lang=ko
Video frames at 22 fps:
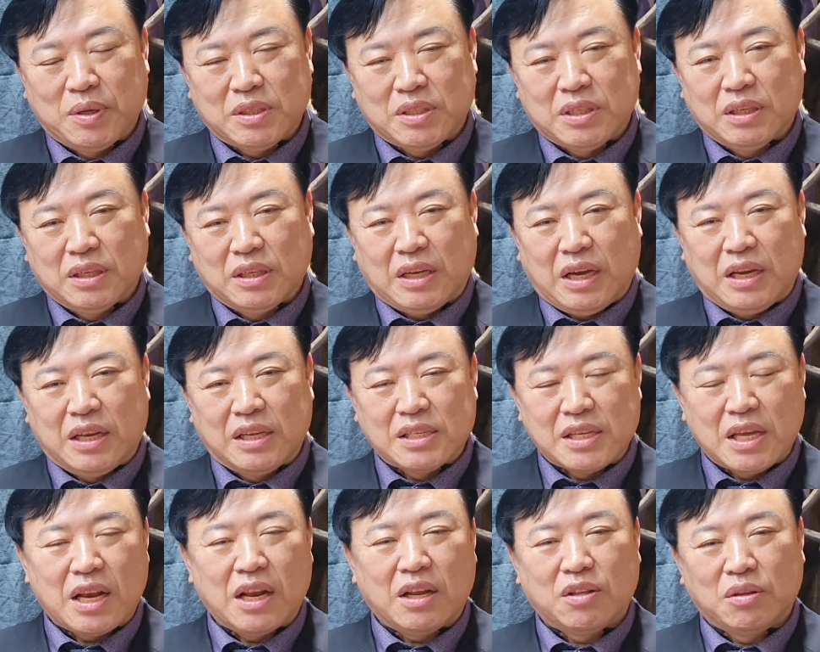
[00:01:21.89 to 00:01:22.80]
절간에
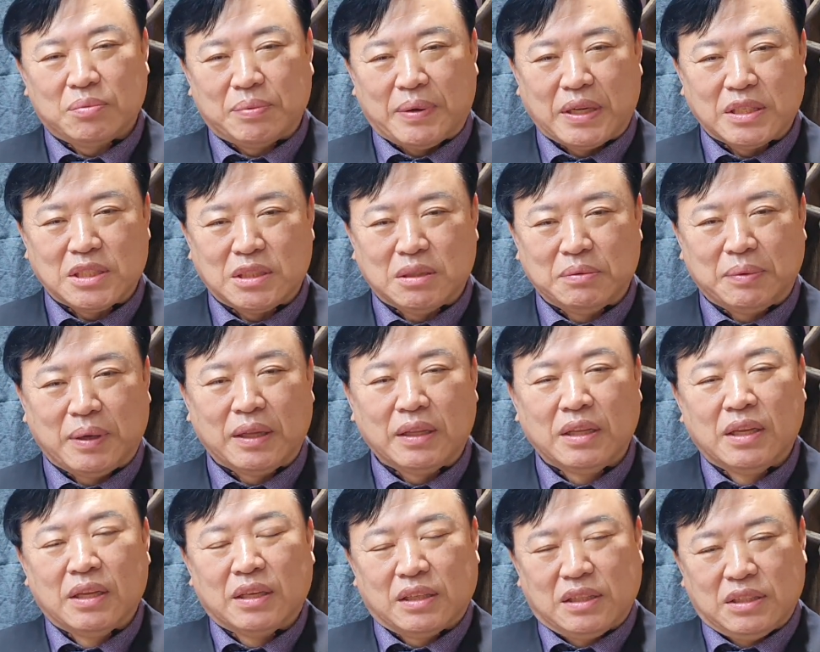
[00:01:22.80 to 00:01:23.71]
살아도 봤지만
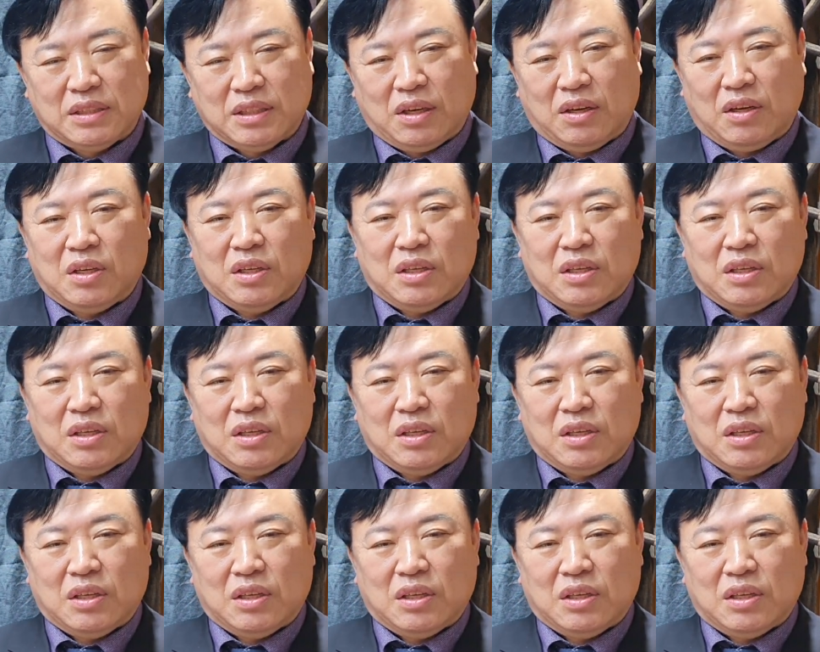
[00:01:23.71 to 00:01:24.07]
그죠.